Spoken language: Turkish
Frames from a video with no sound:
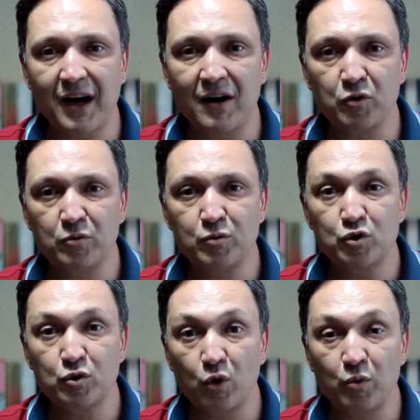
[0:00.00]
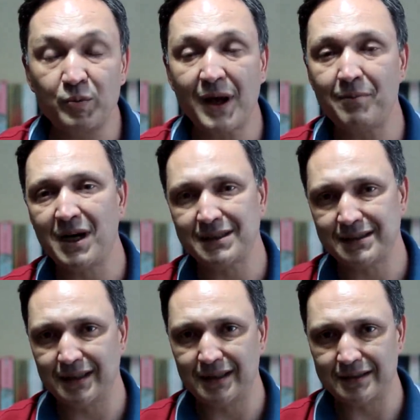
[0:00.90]
kavrulmuş lokumdan
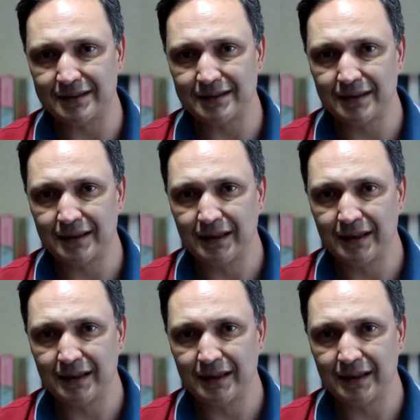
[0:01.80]
bahsederiz.